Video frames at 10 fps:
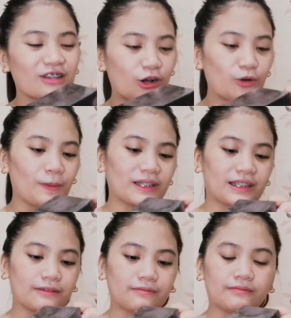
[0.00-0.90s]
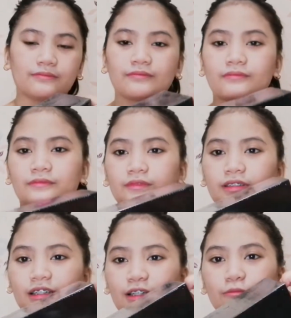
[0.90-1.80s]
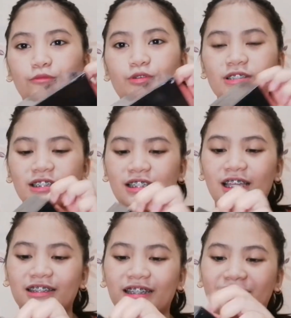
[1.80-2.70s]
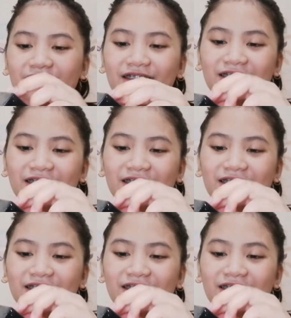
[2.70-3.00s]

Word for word: go. Open it. Buksan na natin.